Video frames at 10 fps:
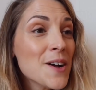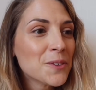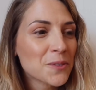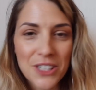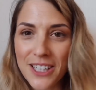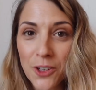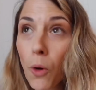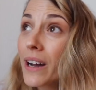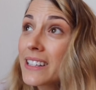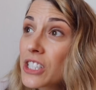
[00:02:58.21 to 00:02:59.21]
Donc j'ai
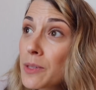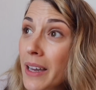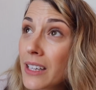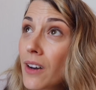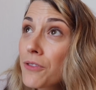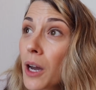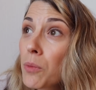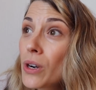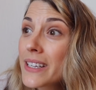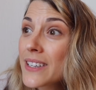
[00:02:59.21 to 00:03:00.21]
trop hâte. J'espère qu'il va faire
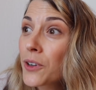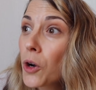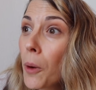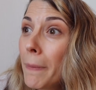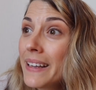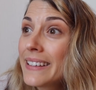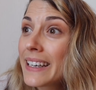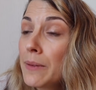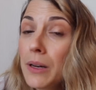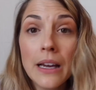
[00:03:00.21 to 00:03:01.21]
beau. Là, c'est encore pas
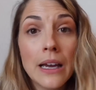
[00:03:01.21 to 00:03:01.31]
terrible,